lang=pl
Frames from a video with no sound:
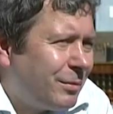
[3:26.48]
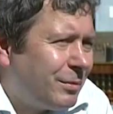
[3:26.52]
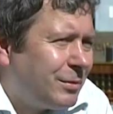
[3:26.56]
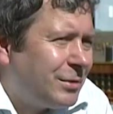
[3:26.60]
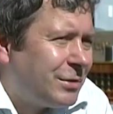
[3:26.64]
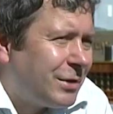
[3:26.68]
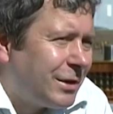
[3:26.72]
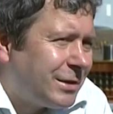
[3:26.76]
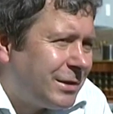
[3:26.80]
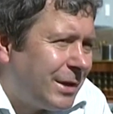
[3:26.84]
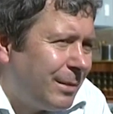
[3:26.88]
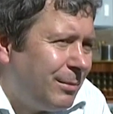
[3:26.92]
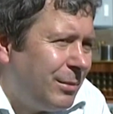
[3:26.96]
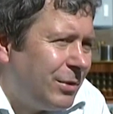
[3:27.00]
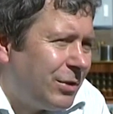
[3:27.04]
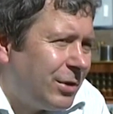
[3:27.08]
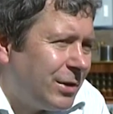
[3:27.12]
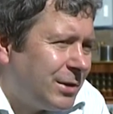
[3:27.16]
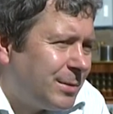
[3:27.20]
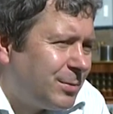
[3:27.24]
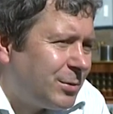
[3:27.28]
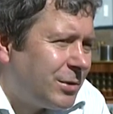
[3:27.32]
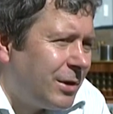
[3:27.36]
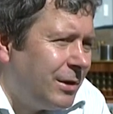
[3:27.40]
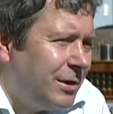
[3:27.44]
Czasami to
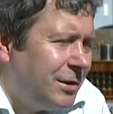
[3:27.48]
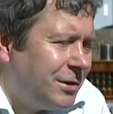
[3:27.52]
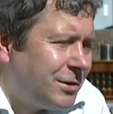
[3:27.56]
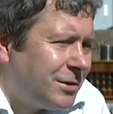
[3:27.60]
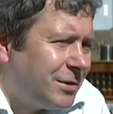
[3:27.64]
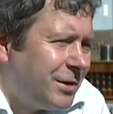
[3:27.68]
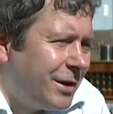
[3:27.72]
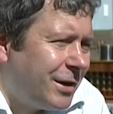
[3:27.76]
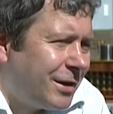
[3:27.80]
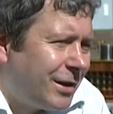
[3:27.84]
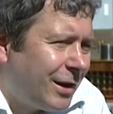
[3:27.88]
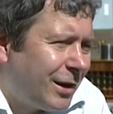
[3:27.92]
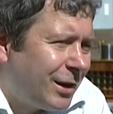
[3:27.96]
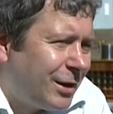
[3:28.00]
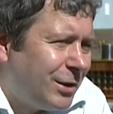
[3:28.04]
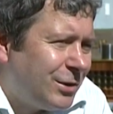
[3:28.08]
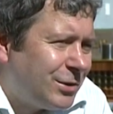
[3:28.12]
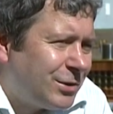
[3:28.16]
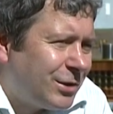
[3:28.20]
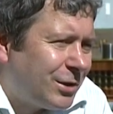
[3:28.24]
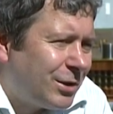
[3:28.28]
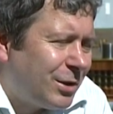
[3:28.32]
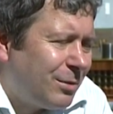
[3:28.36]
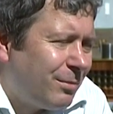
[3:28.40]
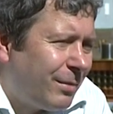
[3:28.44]
jest przelicznik taki,
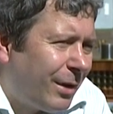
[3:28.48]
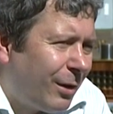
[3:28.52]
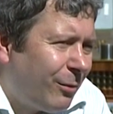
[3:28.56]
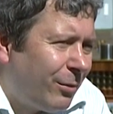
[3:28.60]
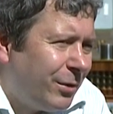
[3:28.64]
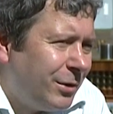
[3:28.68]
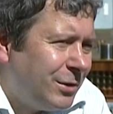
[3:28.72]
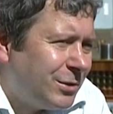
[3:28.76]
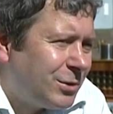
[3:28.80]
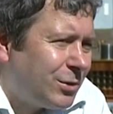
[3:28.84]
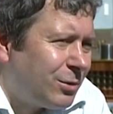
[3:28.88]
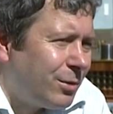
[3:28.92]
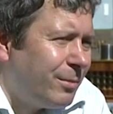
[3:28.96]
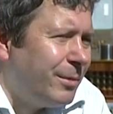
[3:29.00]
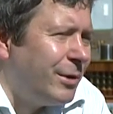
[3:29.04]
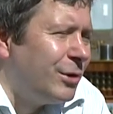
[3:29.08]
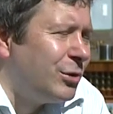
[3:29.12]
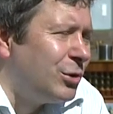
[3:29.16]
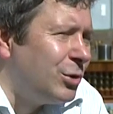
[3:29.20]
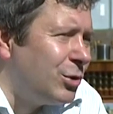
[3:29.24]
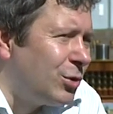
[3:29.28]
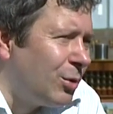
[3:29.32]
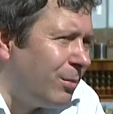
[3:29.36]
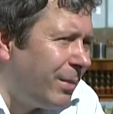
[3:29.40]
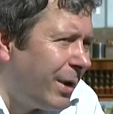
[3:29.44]
że te małe
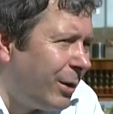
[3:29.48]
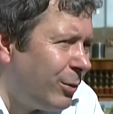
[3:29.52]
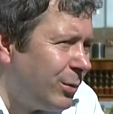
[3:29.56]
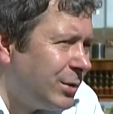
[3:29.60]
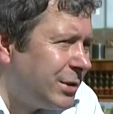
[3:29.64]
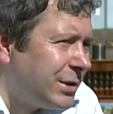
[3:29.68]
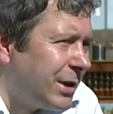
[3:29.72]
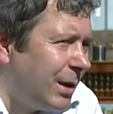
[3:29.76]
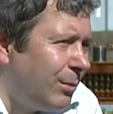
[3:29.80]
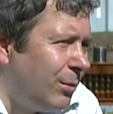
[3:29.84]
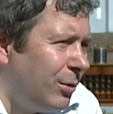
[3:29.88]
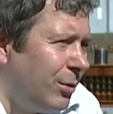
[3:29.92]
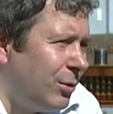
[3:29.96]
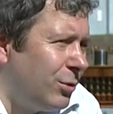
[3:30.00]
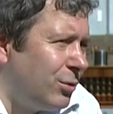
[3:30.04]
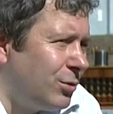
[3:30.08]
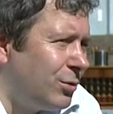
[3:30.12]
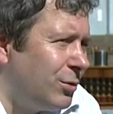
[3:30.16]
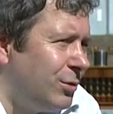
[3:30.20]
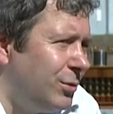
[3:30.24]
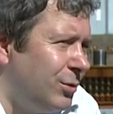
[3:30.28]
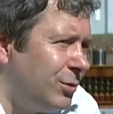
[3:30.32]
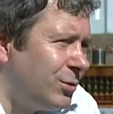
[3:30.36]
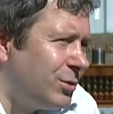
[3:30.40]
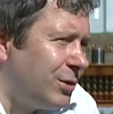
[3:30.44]
instrumenty to mały samochód,
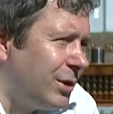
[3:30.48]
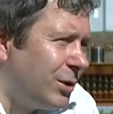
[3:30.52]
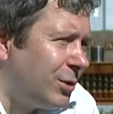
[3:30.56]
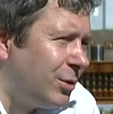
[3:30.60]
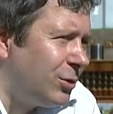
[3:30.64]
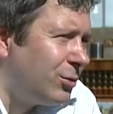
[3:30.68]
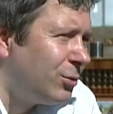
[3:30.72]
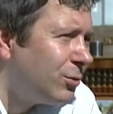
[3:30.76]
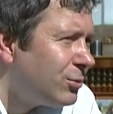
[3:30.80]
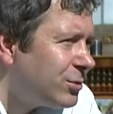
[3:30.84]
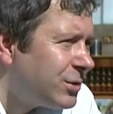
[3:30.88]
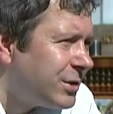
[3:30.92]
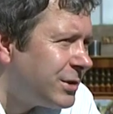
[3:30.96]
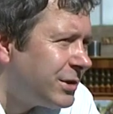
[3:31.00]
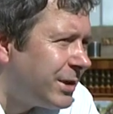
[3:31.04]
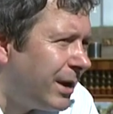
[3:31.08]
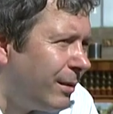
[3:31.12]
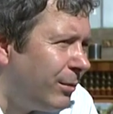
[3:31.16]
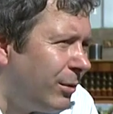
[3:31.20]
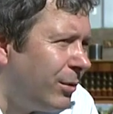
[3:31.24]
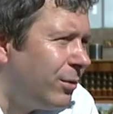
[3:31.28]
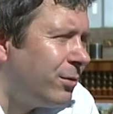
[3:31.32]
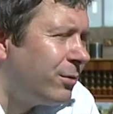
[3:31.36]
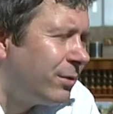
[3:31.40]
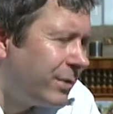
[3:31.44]
duże to duży
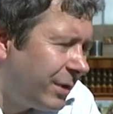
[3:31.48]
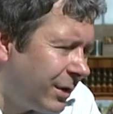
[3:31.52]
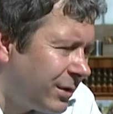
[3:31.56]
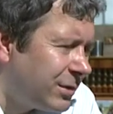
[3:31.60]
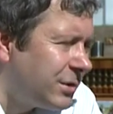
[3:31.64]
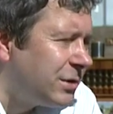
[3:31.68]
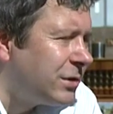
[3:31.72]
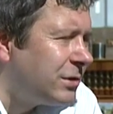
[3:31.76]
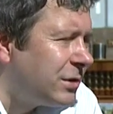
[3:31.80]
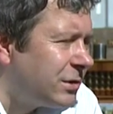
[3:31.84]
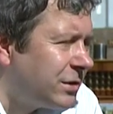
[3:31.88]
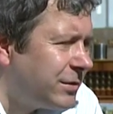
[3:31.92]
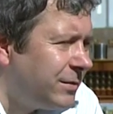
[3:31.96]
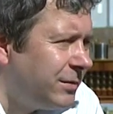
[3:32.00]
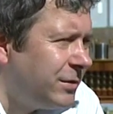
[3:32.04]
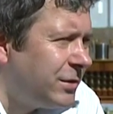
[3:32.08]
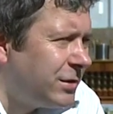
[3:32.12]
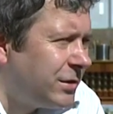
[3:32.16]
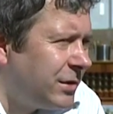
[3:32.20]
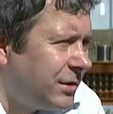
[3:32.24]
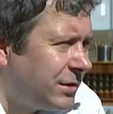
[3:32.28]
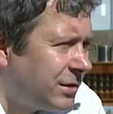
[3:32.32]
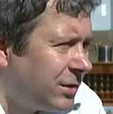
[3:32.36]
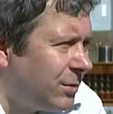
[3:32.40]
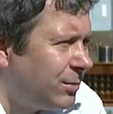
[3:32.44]
samochód, także
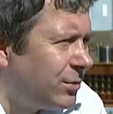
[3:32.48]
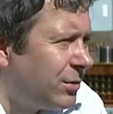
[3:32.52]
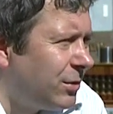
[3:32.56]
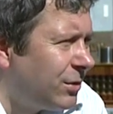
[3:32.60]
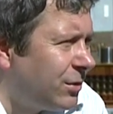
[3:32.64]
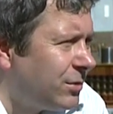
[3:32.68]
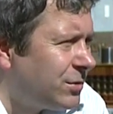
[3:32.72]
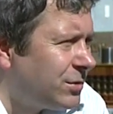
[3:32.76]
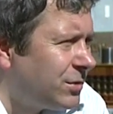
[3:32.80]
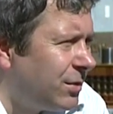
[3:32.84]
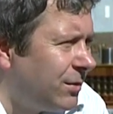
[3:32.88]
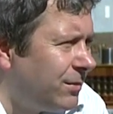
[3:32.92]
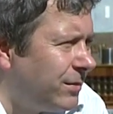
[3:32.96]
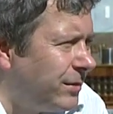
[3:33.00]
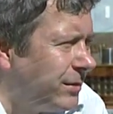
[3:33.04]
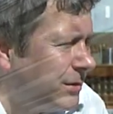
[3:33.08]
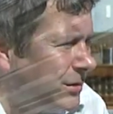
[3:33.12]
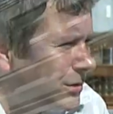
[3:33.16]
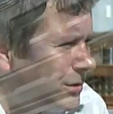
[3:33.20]
rzeczywiście są to kosztowne